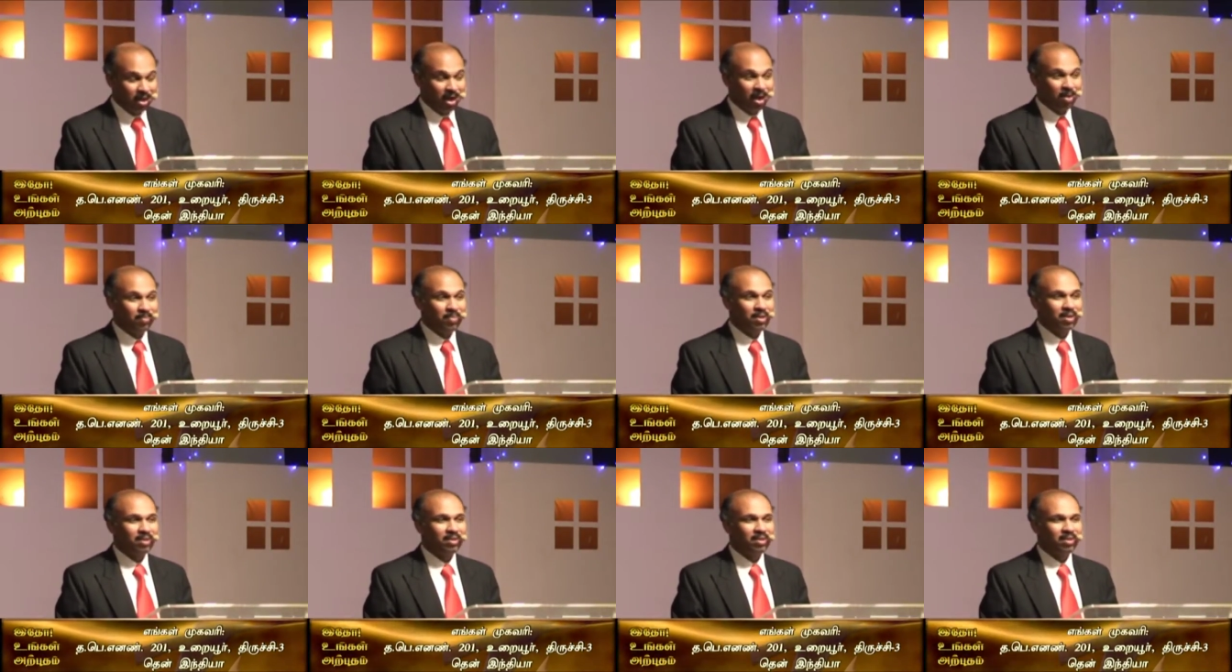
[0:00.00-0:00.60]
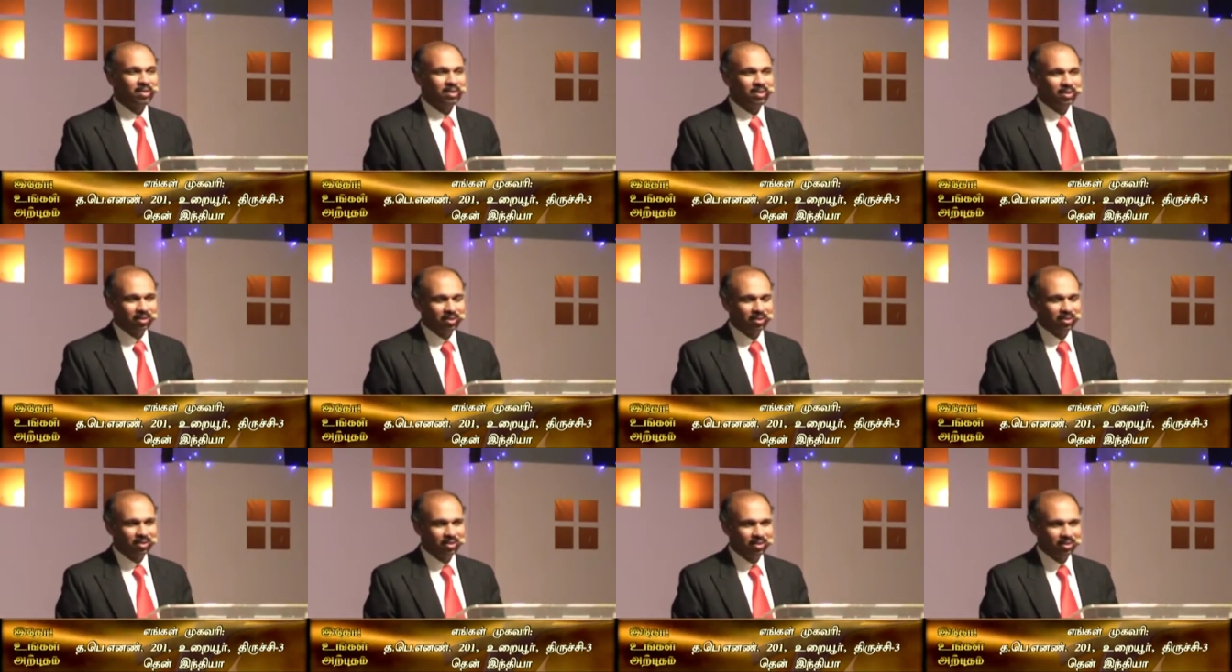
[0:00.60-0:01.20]
நீ
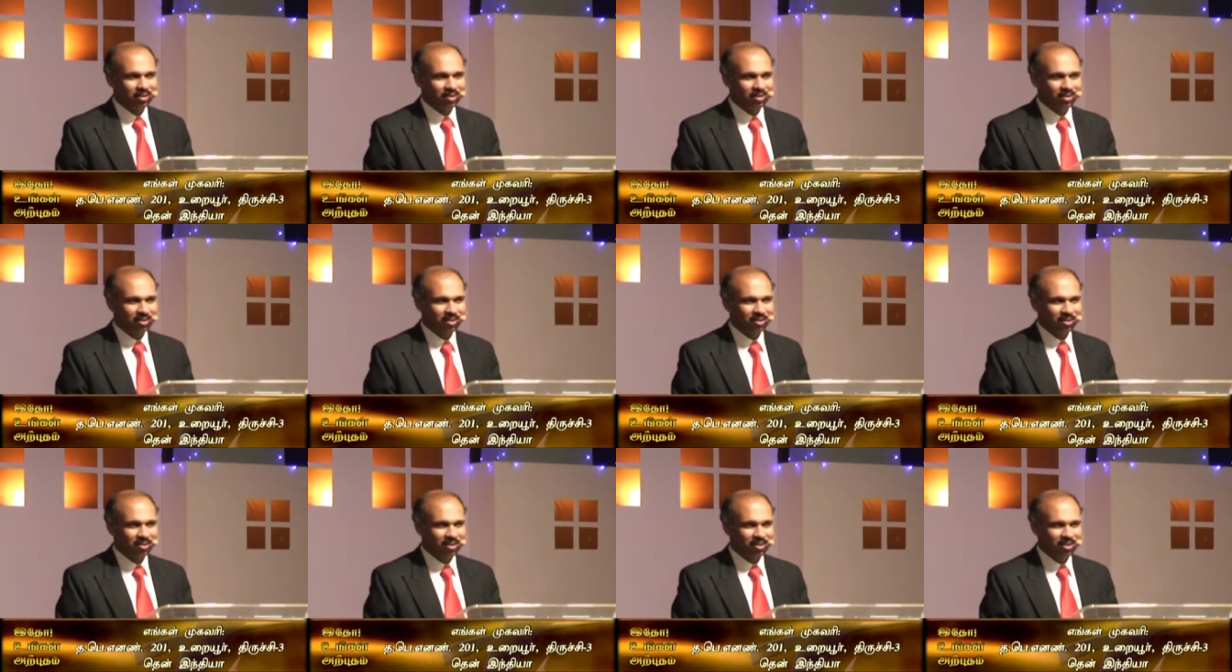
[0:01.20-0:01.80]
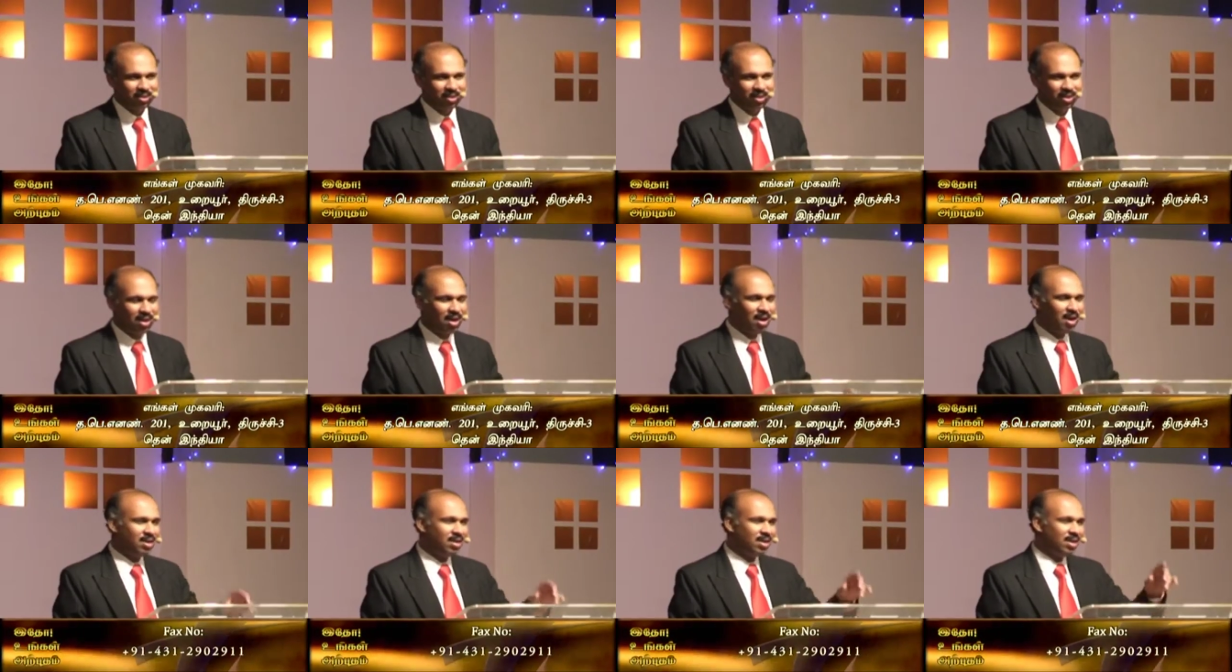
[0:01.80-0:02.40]
அமர்ந்திருந்து
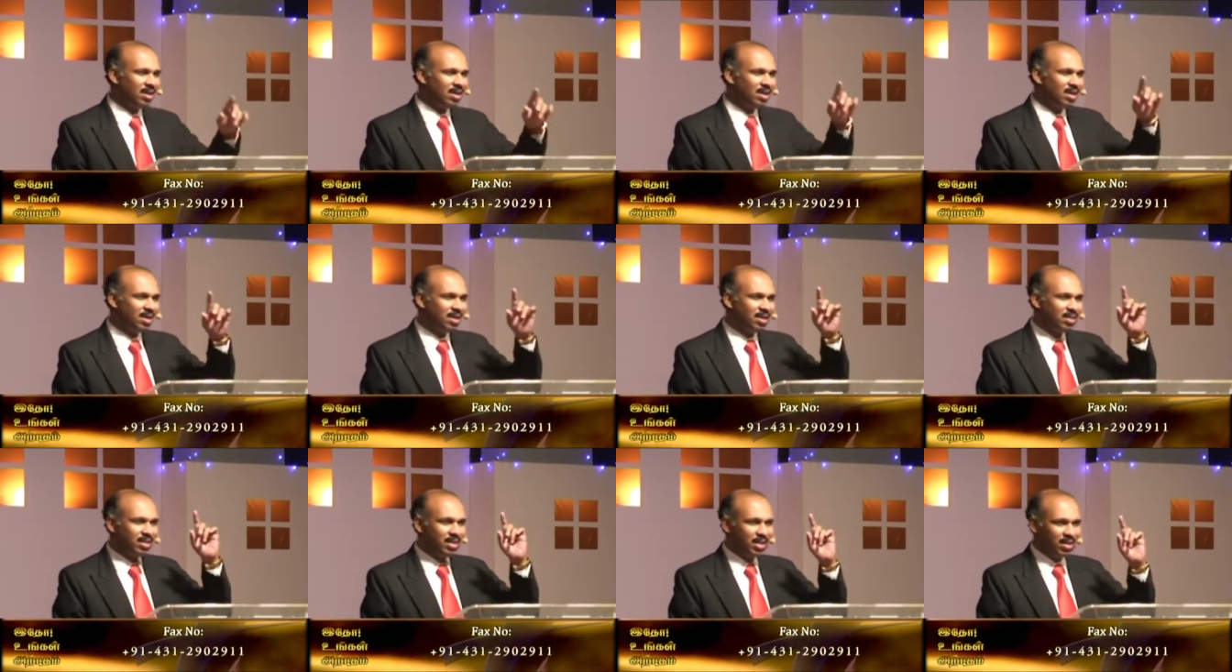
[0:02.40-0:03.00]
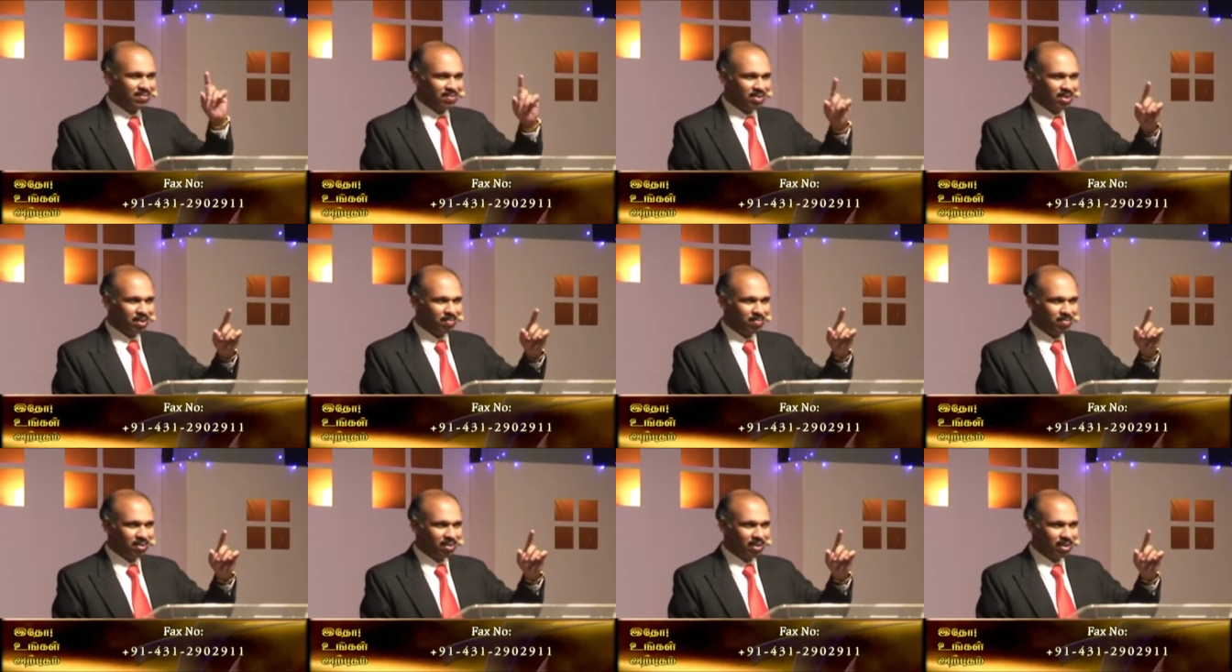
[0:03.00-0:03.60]
நானே
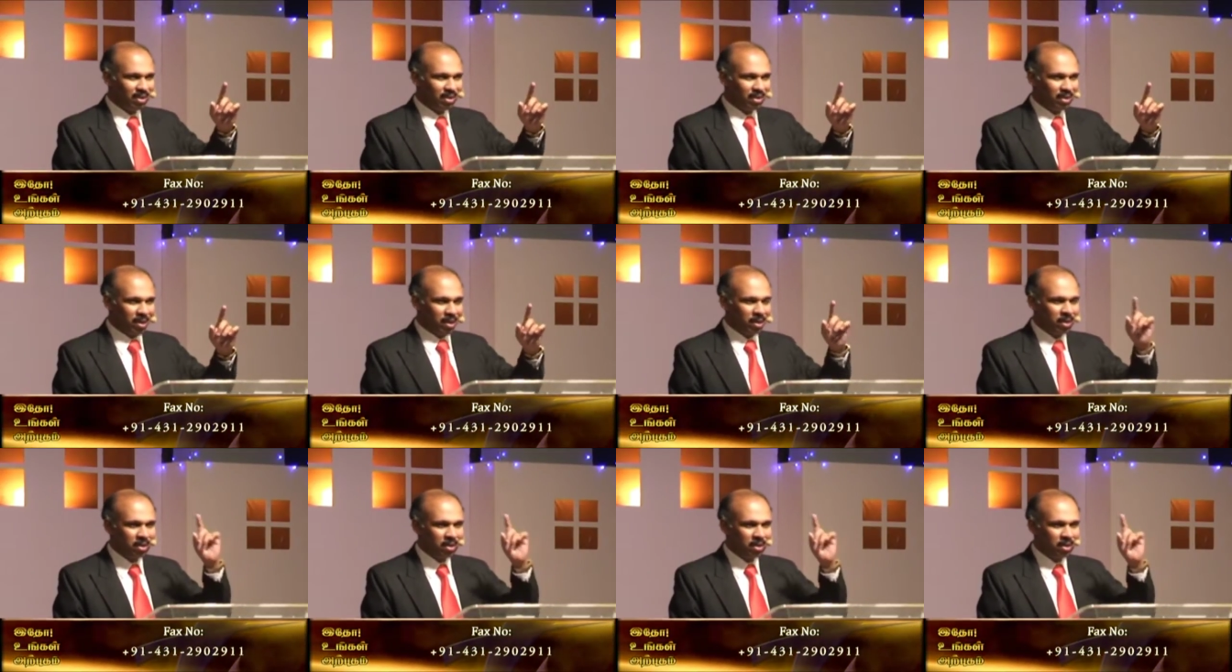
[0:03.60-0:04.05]
தேவன் என்பதை